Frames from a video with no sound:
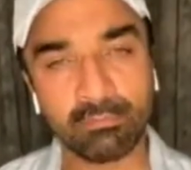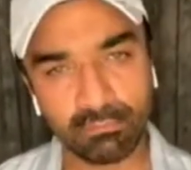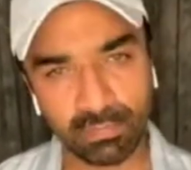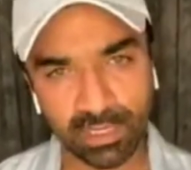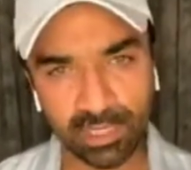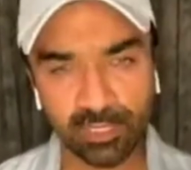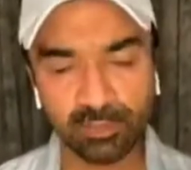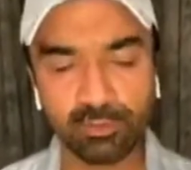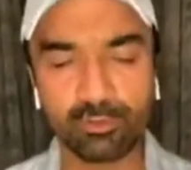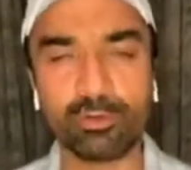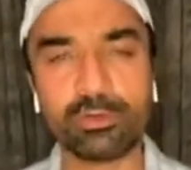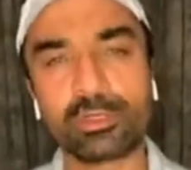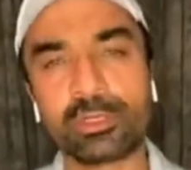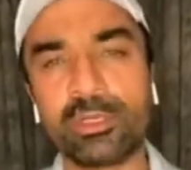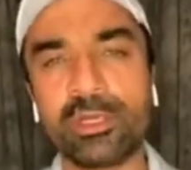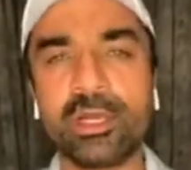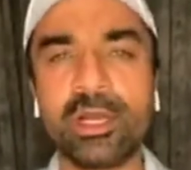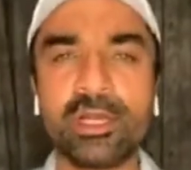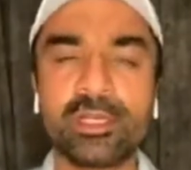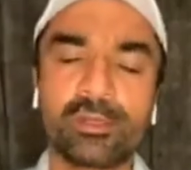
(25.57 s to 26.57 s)
मेरे एक दोस्त
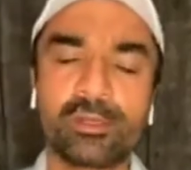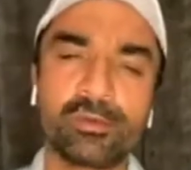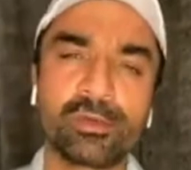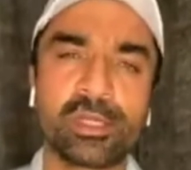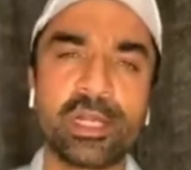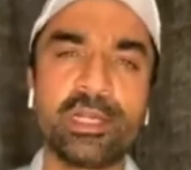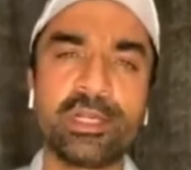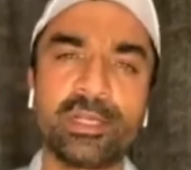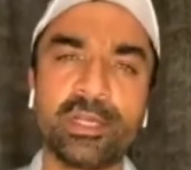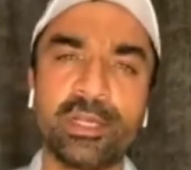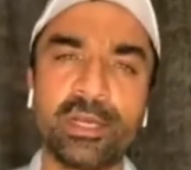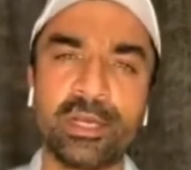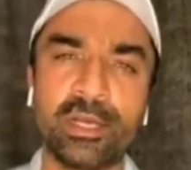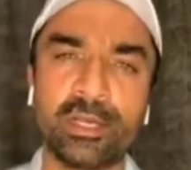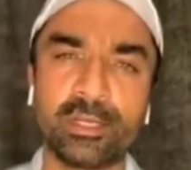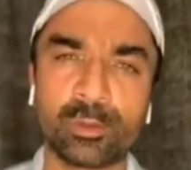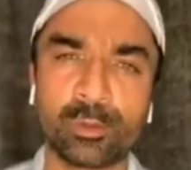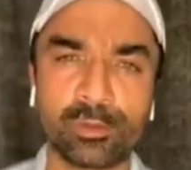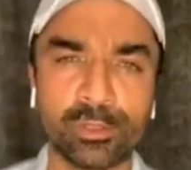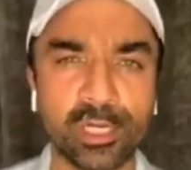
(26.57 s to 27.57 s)
ने आज सुसाइड किया
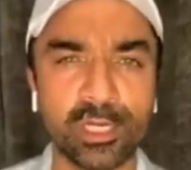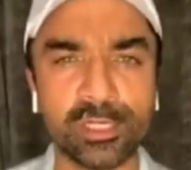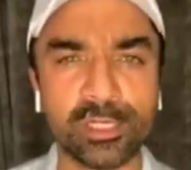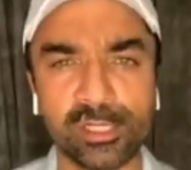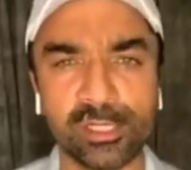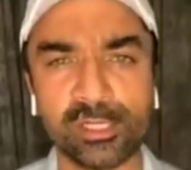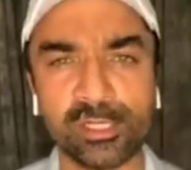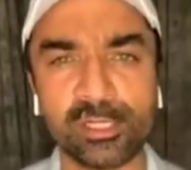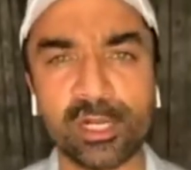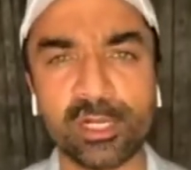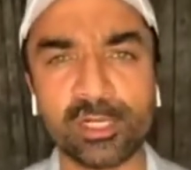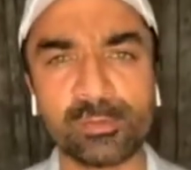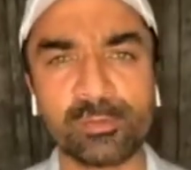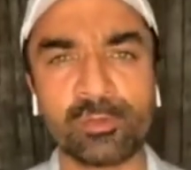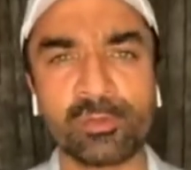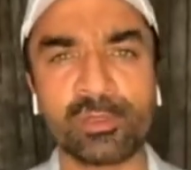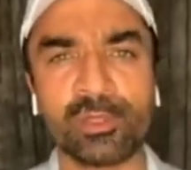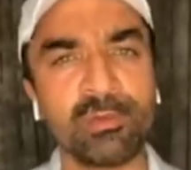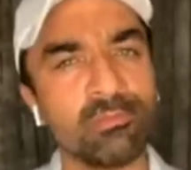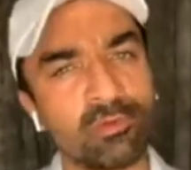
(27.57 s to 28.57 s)
है सुशांत सिंह
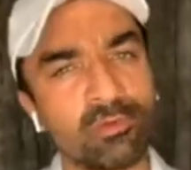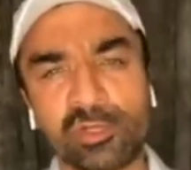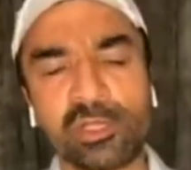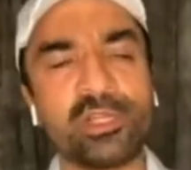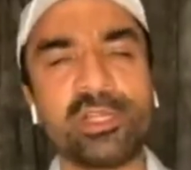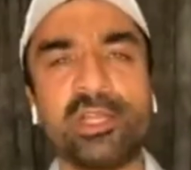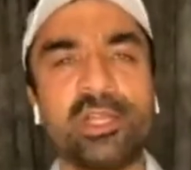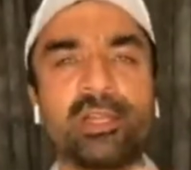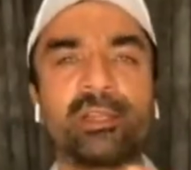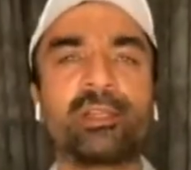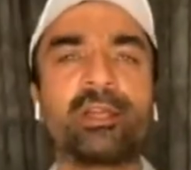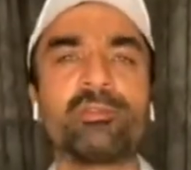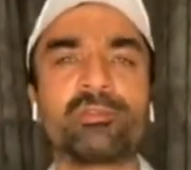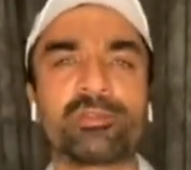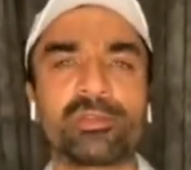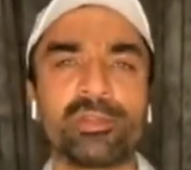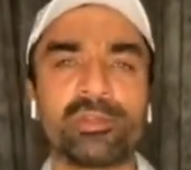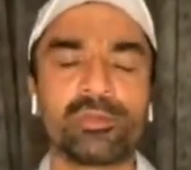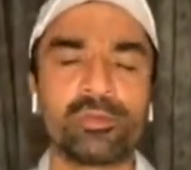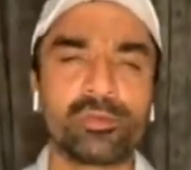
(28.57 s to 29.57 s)
राजपूत ने मुझे नहीं लगता
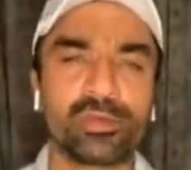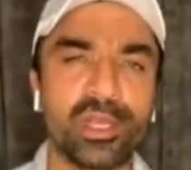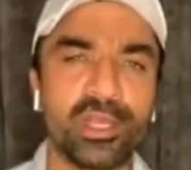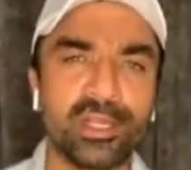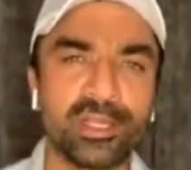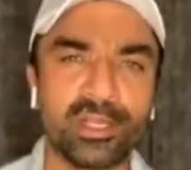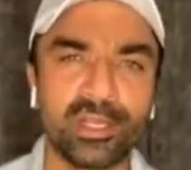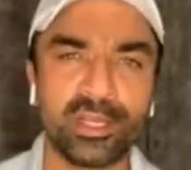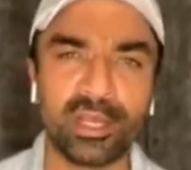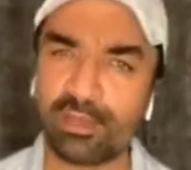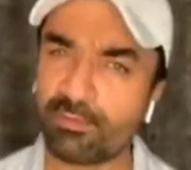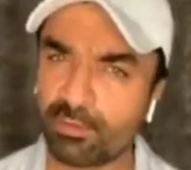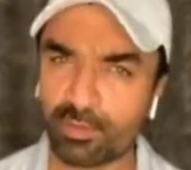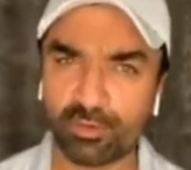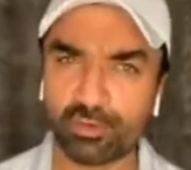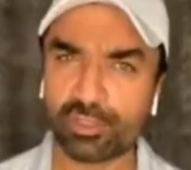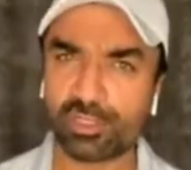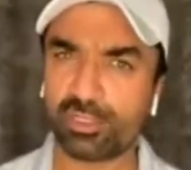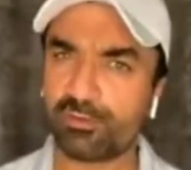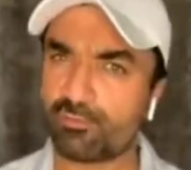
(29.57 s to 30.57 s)
उसने सुसाइड किया है
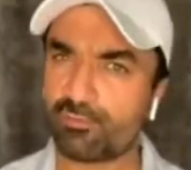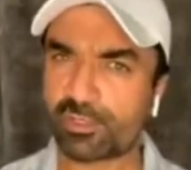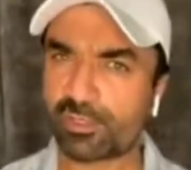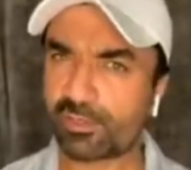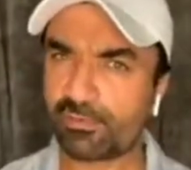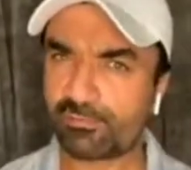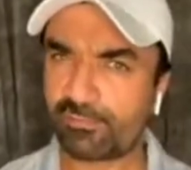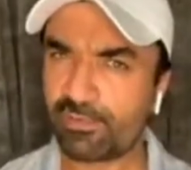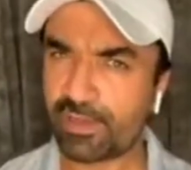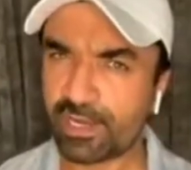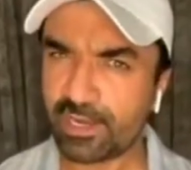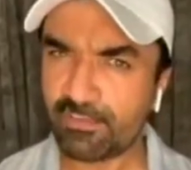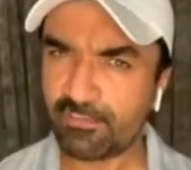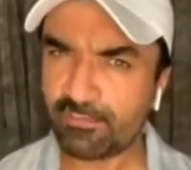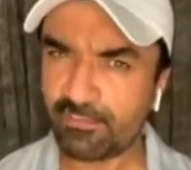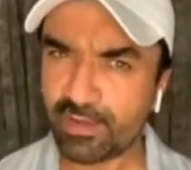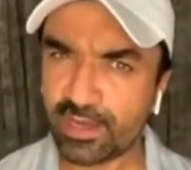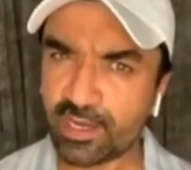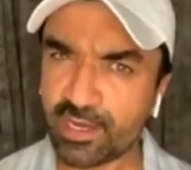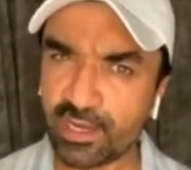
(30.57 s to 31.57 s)
बिकॉज ही वॉज अ वेरी
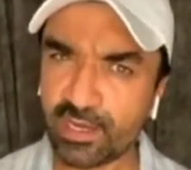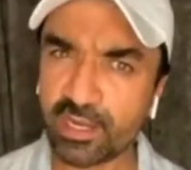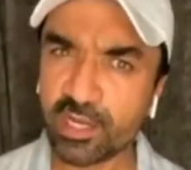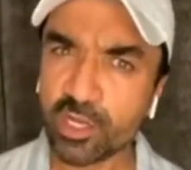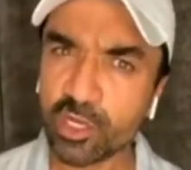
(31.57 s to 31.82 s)
वेरी